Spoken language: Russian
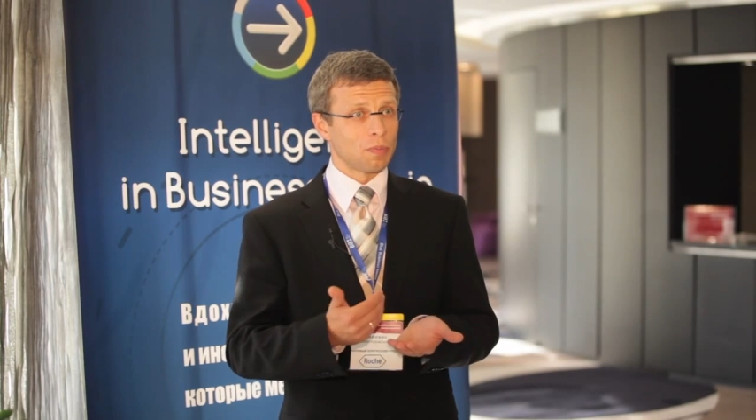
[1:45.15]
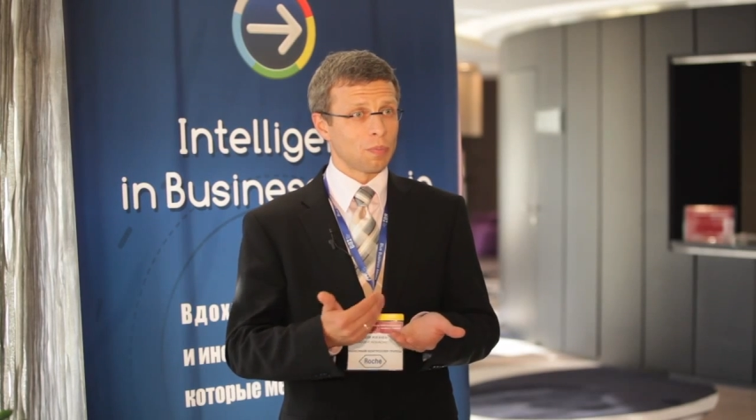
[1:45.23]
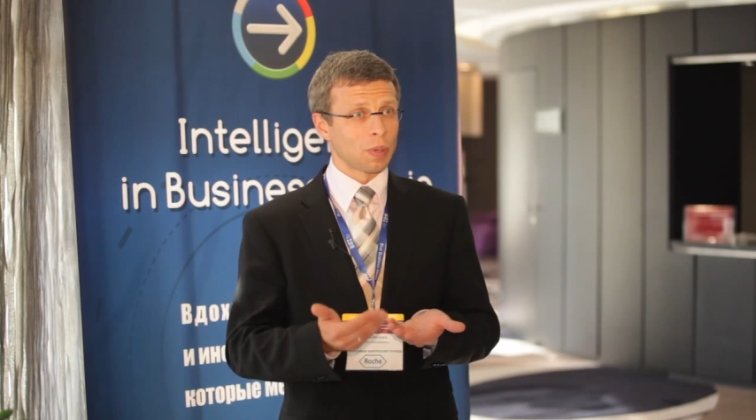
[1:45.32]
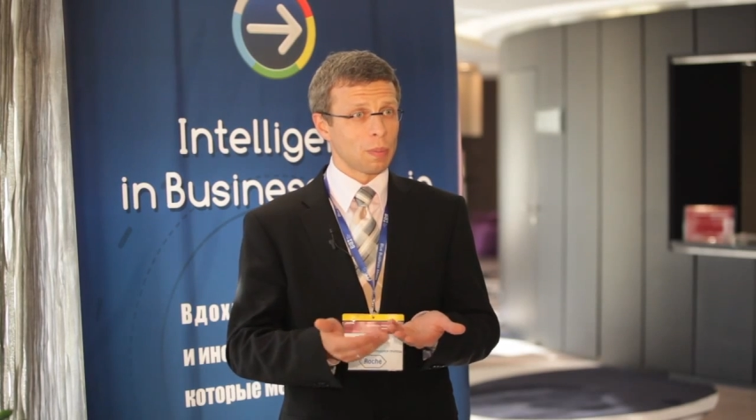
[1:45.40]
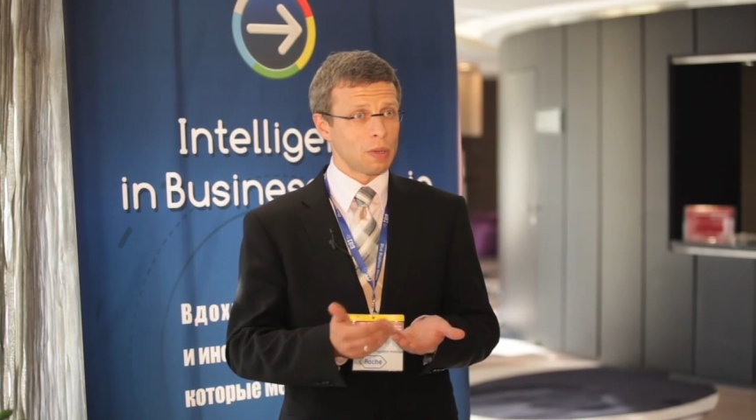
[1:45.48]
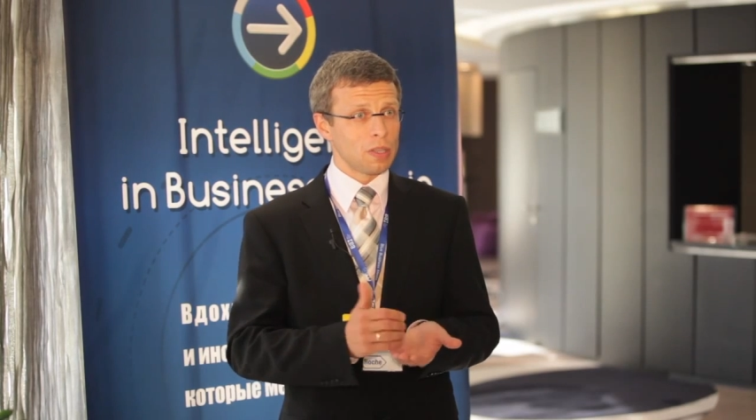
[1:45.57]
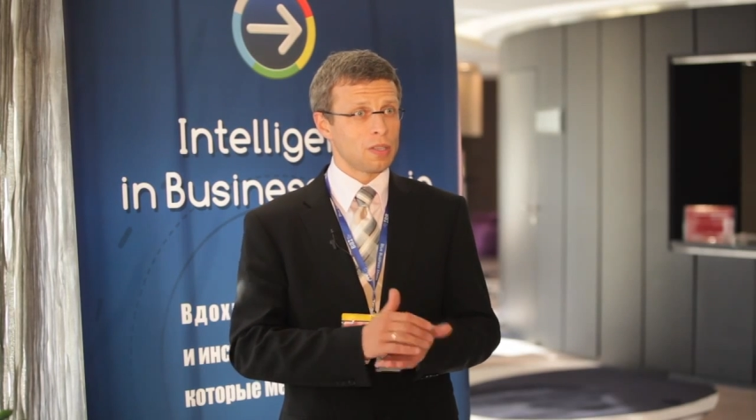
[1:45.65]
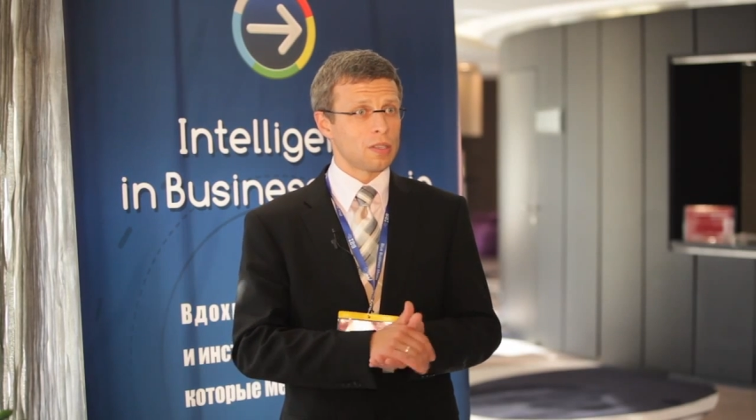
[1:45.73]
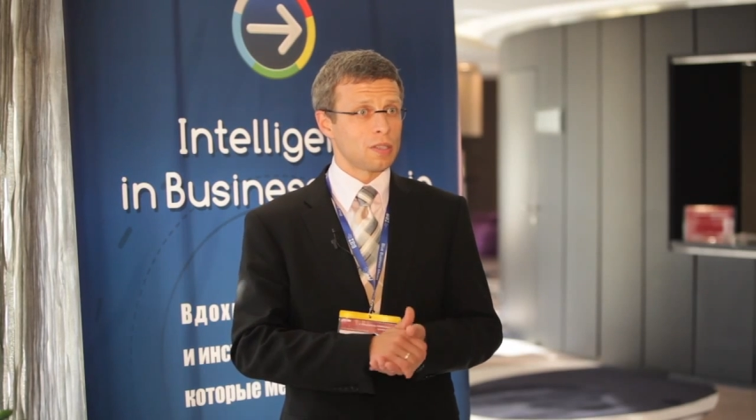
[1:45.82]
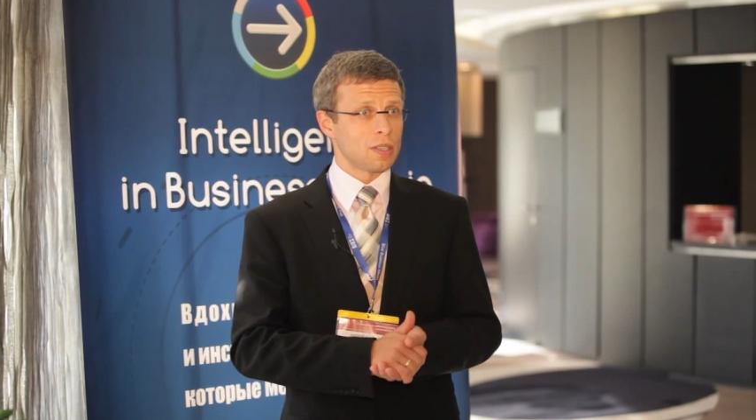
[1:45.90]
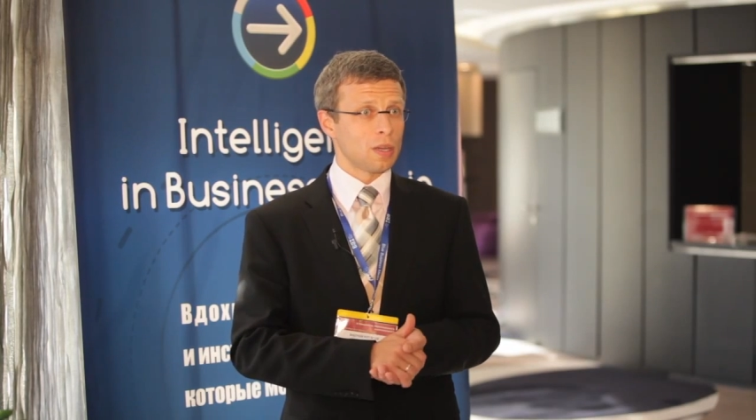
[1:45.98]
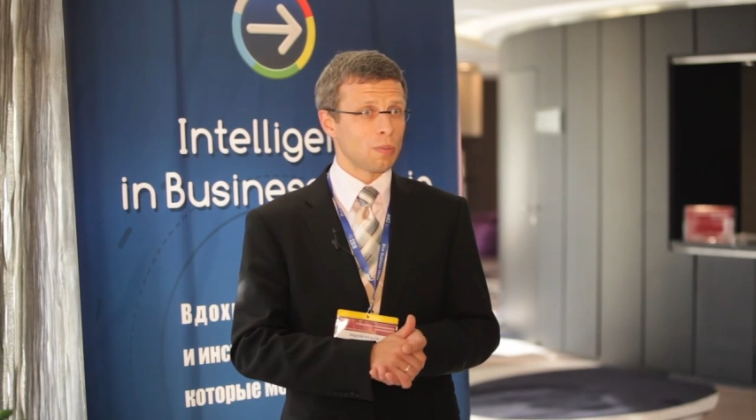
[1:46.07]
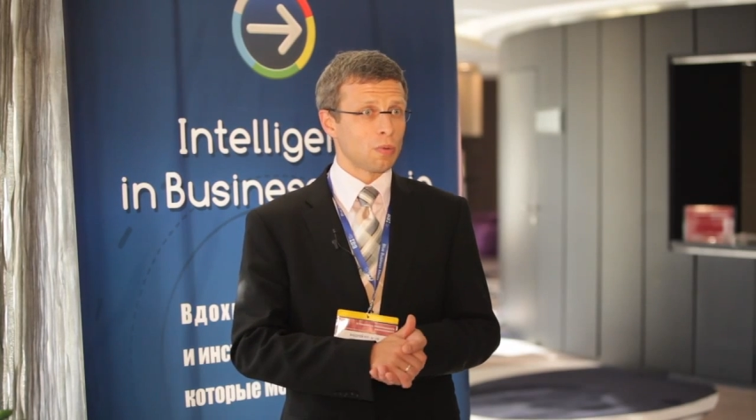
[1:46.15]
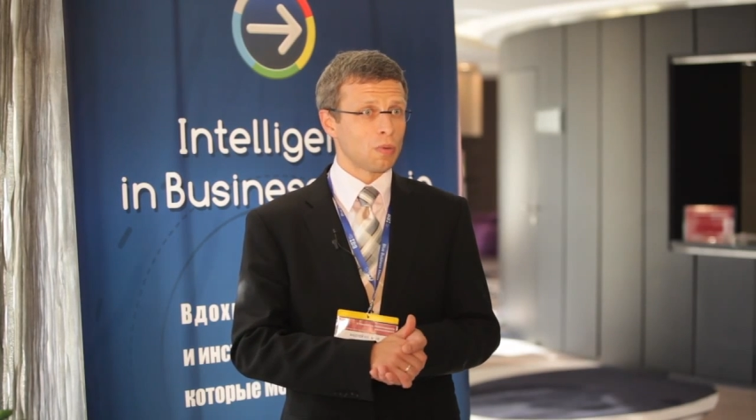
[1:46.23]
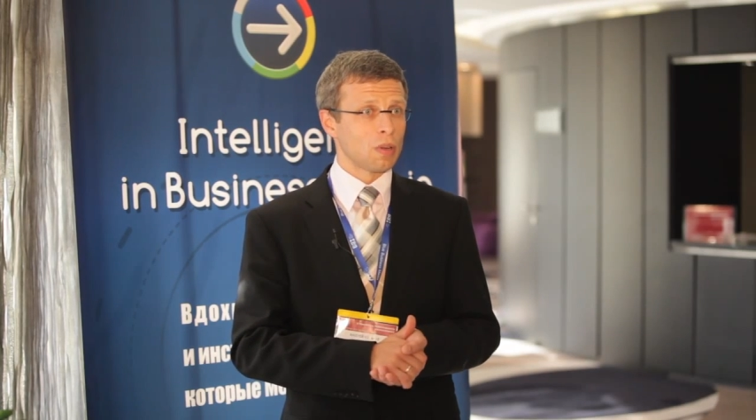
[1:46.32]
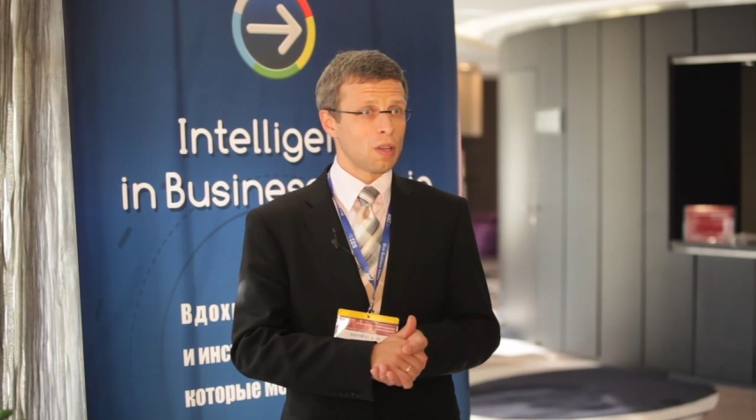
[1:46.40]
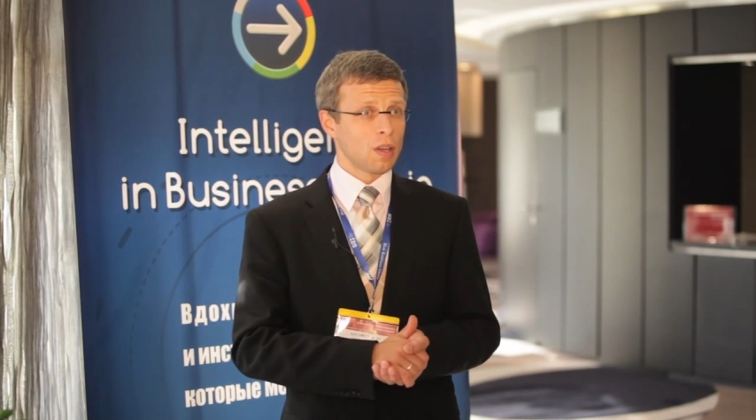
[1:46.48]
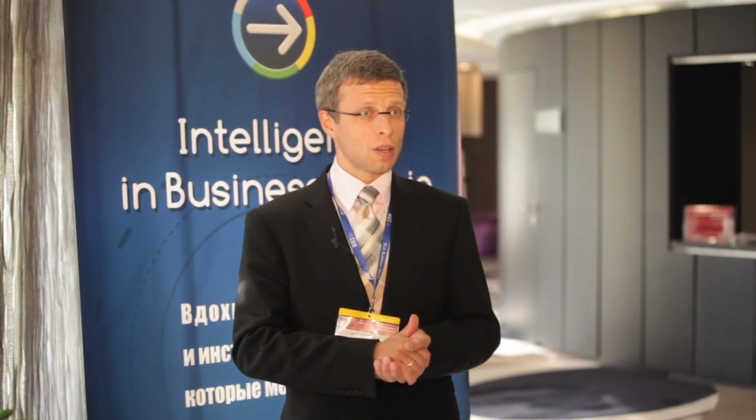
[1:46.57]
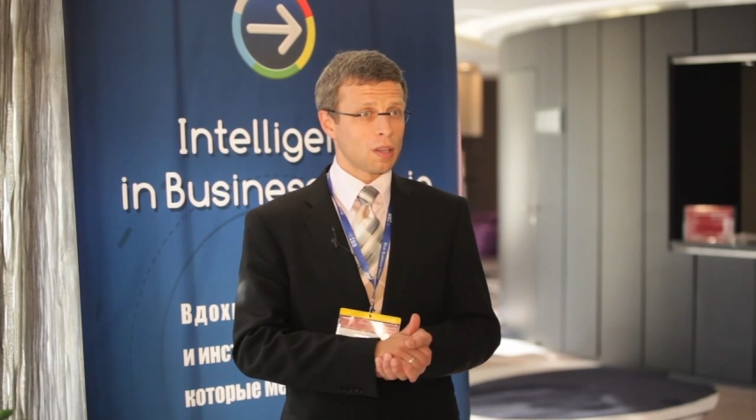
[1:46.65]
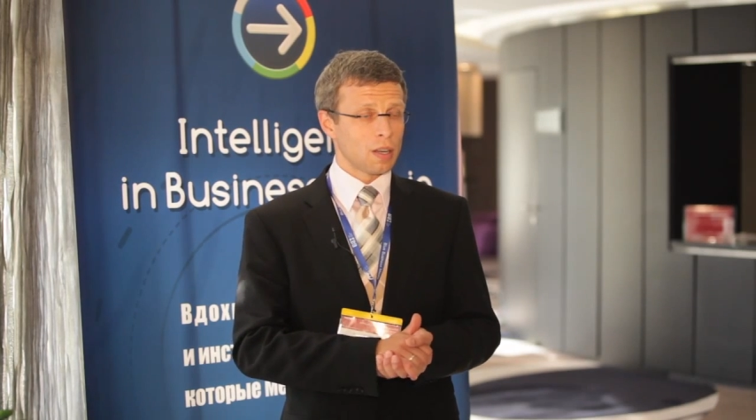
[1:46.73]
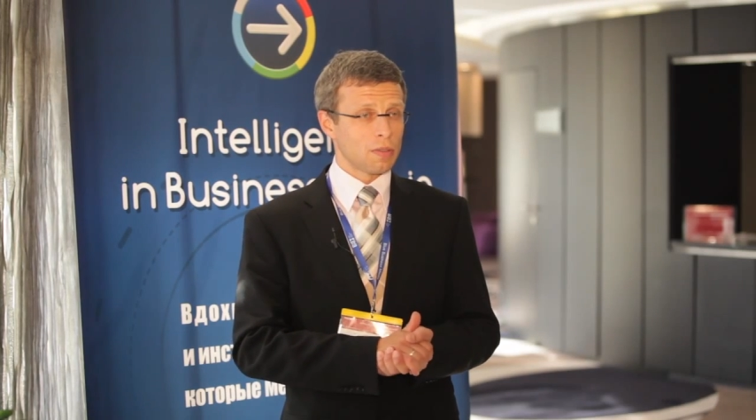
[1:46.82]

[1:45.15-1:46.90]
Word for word: применить систему для